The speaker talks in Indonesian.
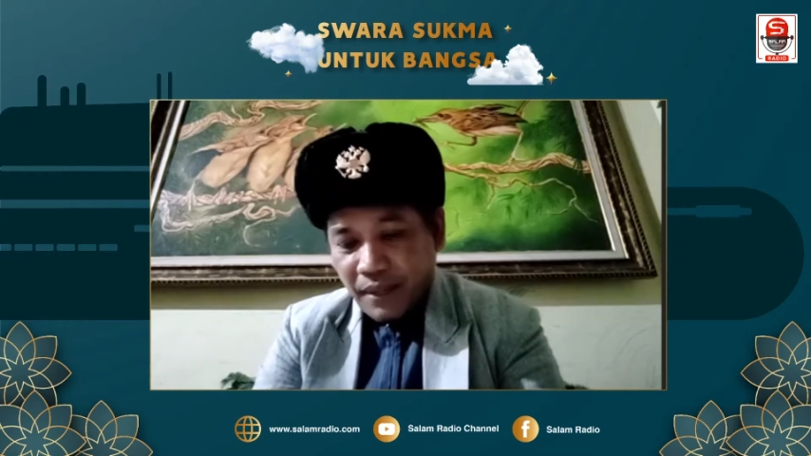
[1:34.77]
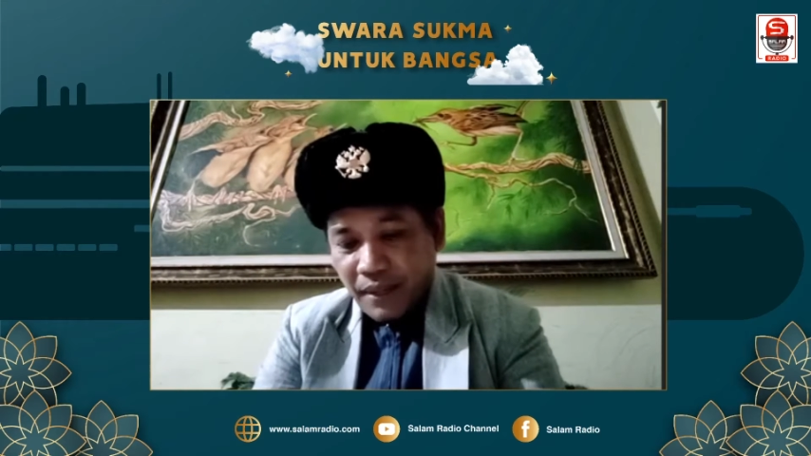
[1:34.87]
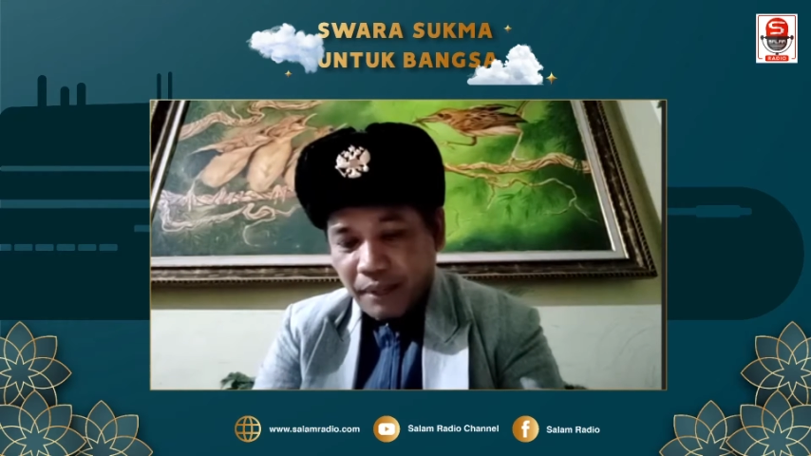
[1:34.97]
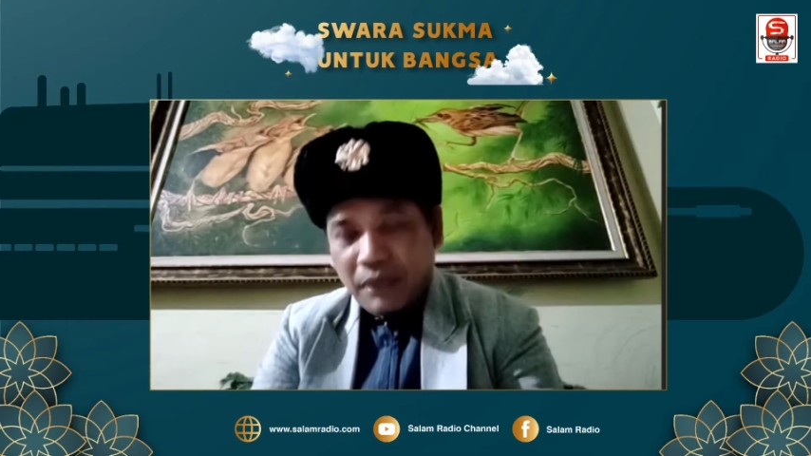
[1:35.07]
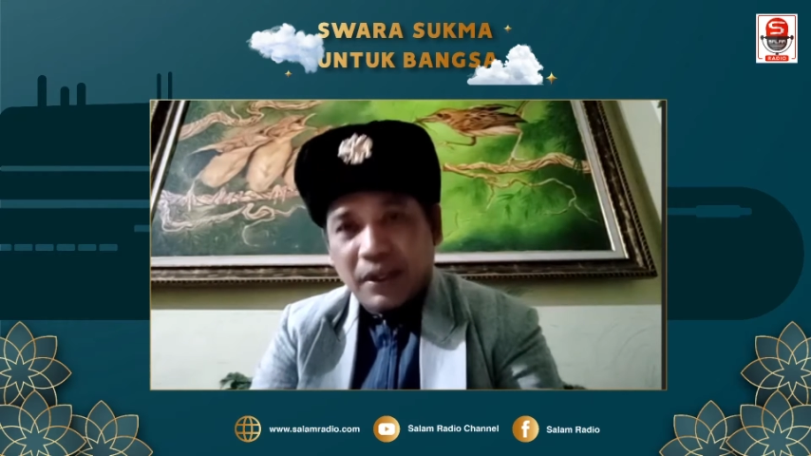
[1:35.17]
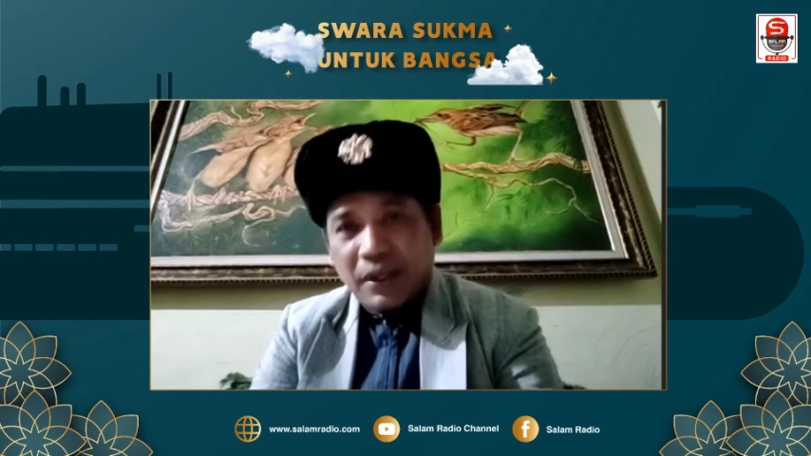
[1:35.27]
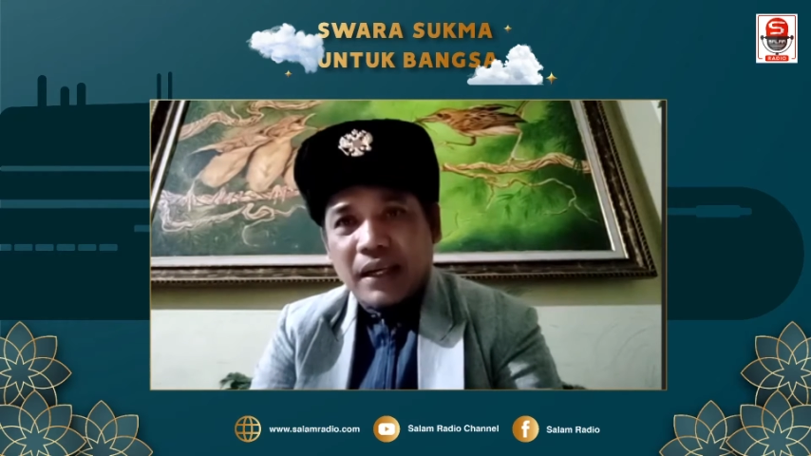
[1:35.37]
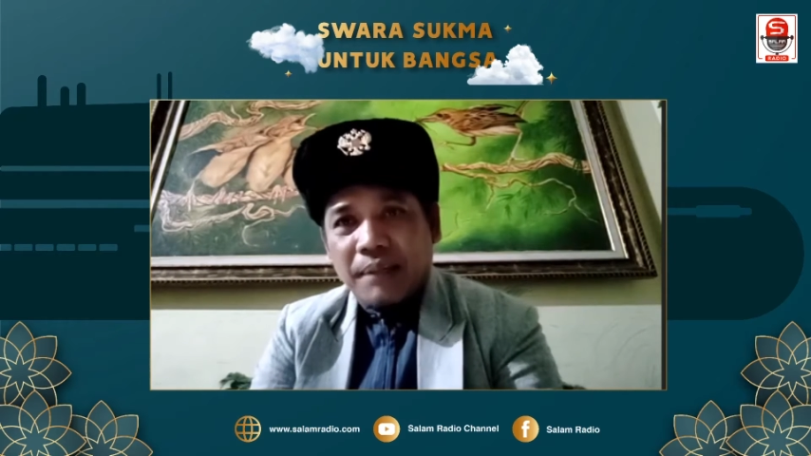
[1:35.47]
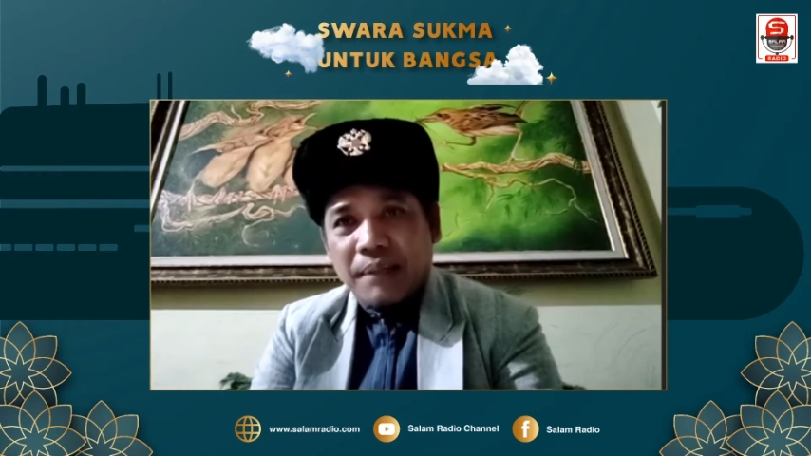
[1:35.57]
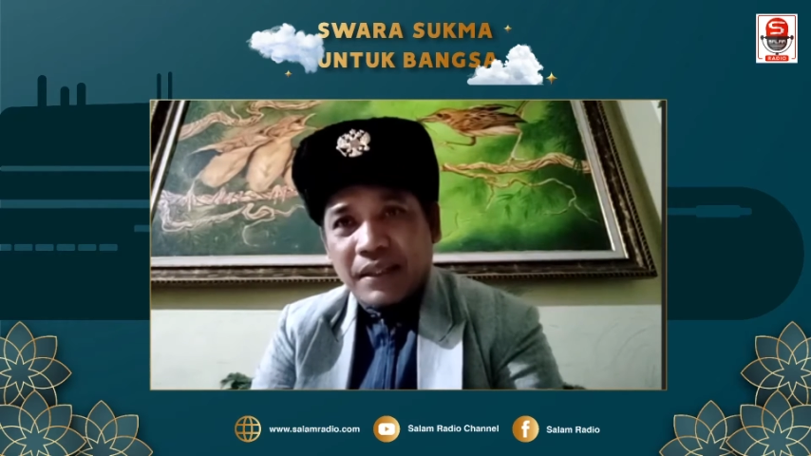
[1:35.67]
Beliau
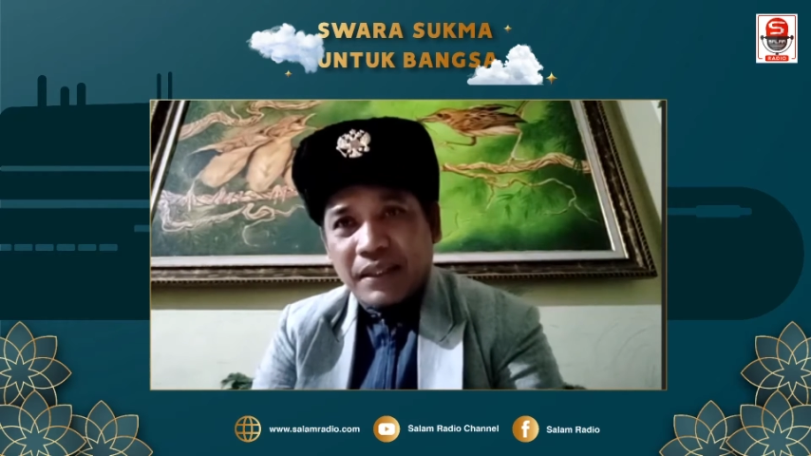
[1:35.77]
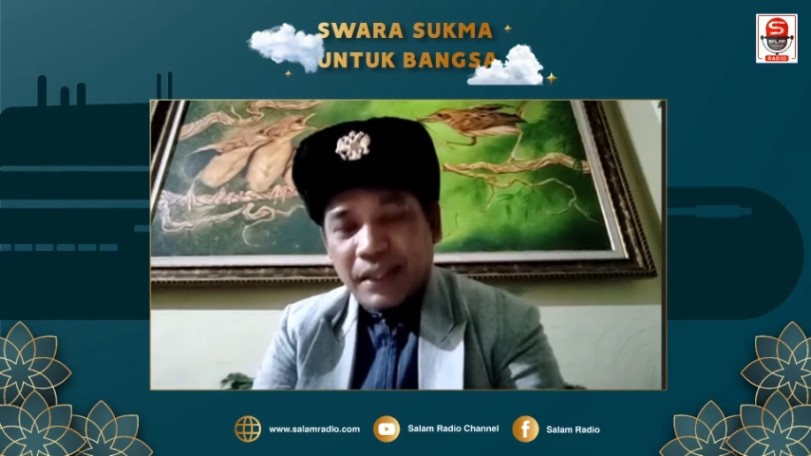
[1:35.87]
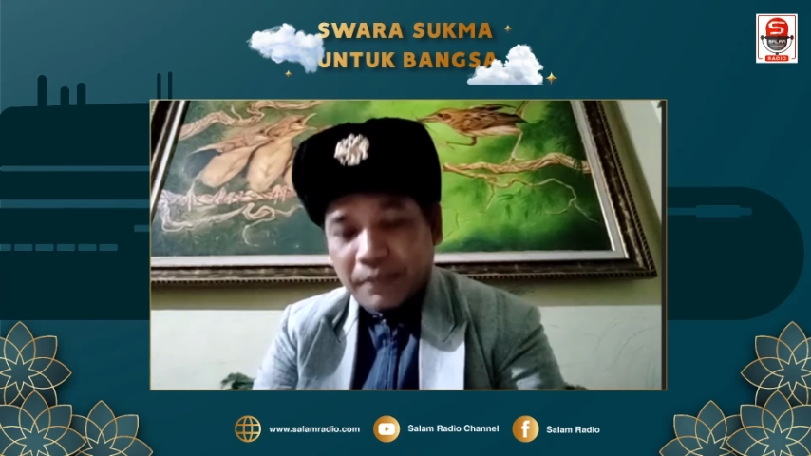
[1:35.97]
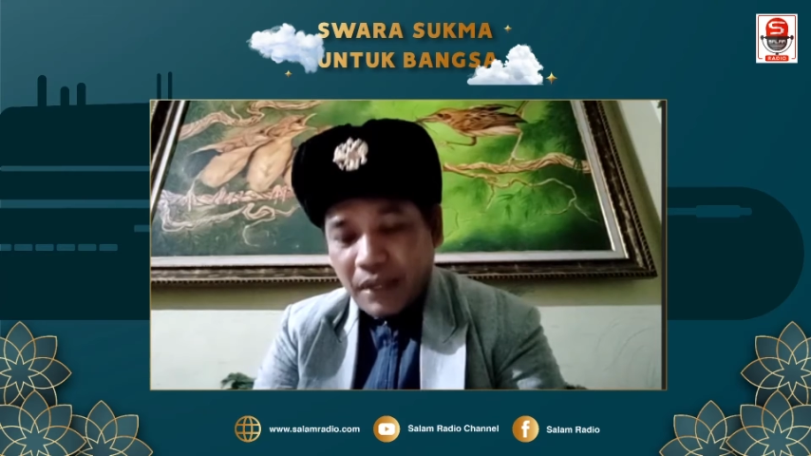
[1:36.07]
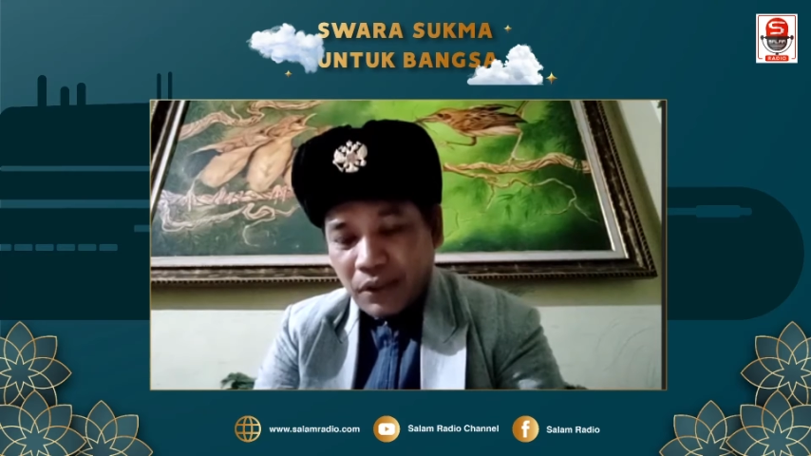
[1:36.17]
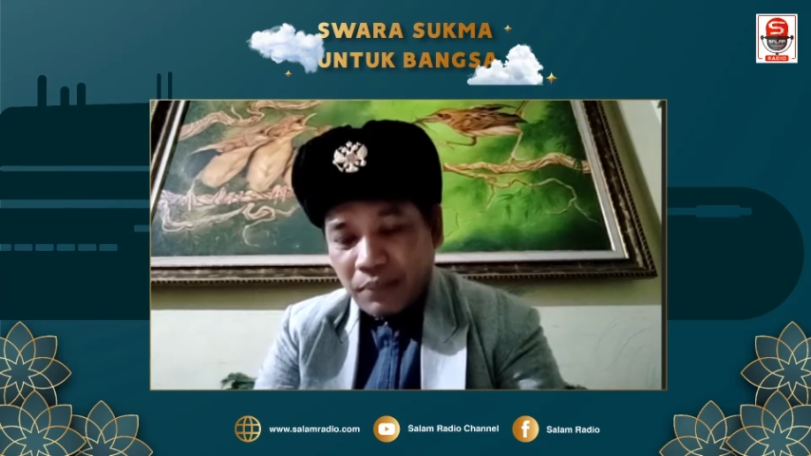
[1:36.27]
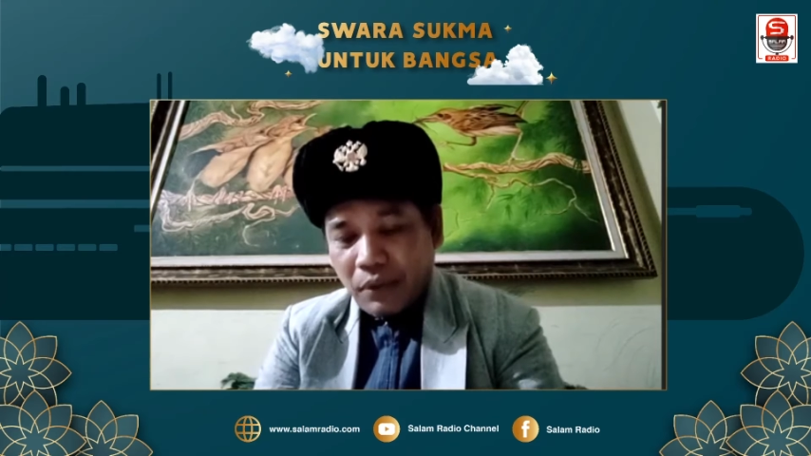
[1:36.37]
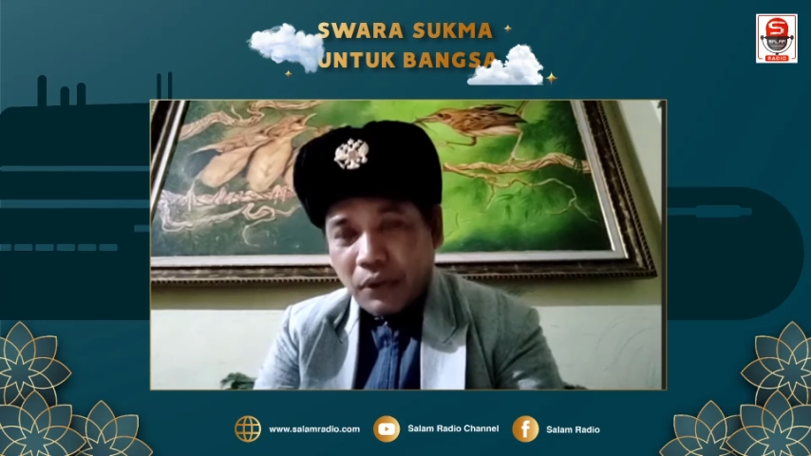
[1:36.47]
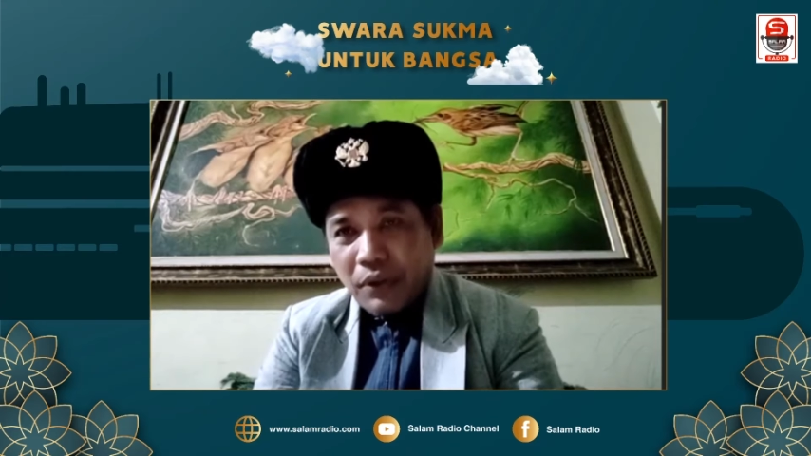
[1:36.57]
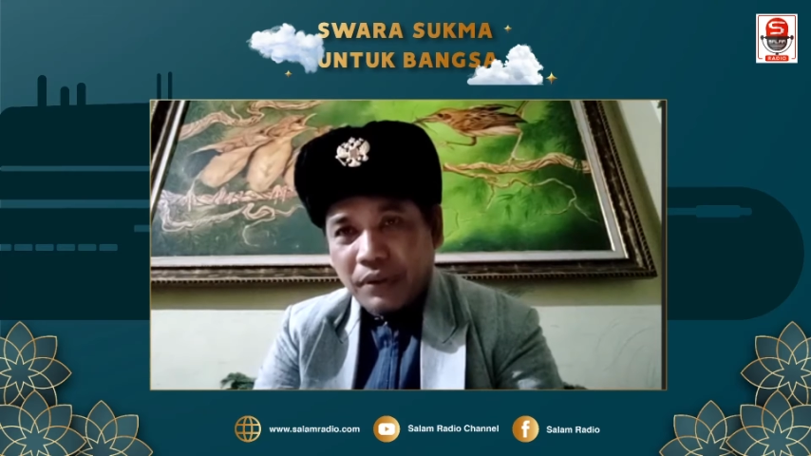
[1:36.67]
adalah Presiden
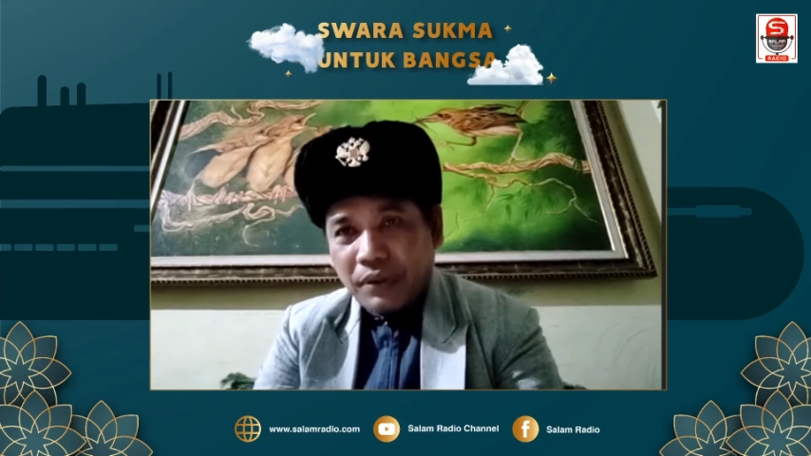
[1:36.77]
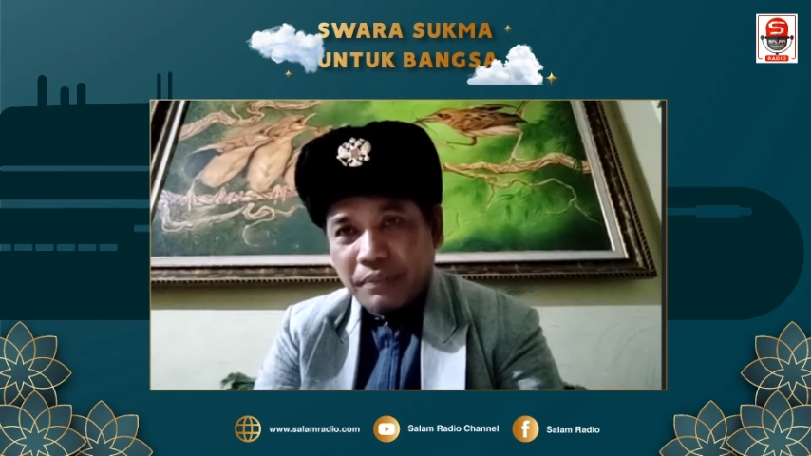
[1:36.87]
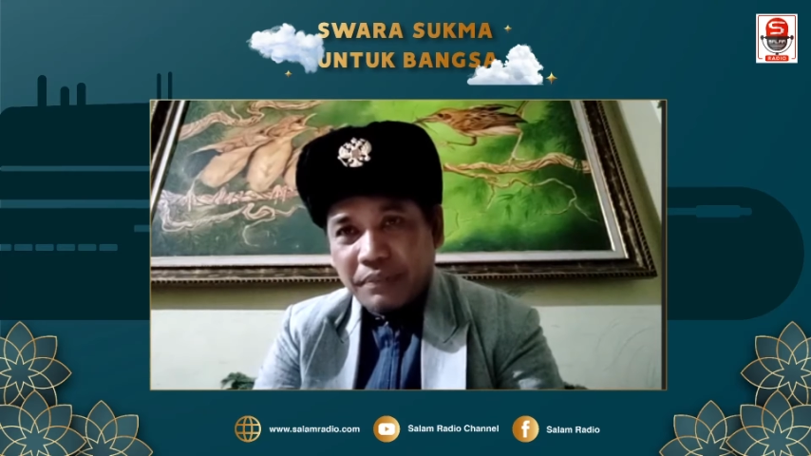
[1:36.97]
Malioboro.